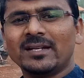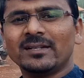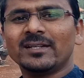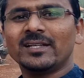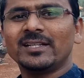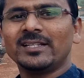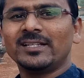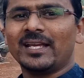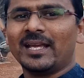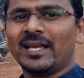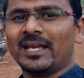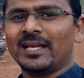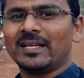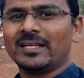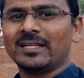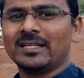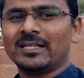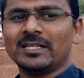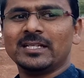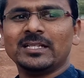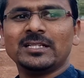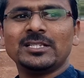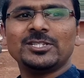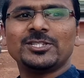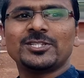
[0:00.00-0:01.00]
नहीं है
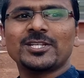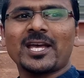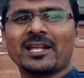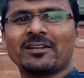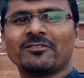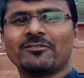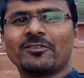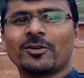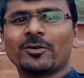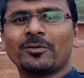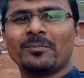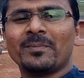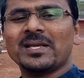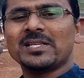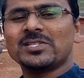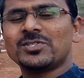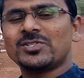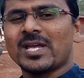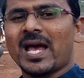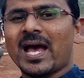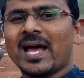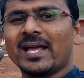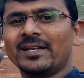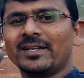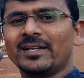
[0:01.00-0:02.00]
इन जानवरों में
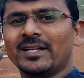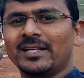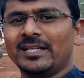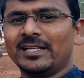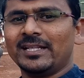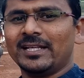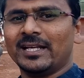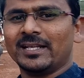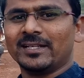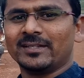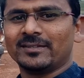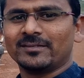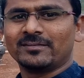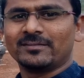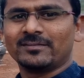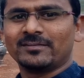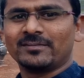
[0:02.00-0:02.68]
जान नहीं है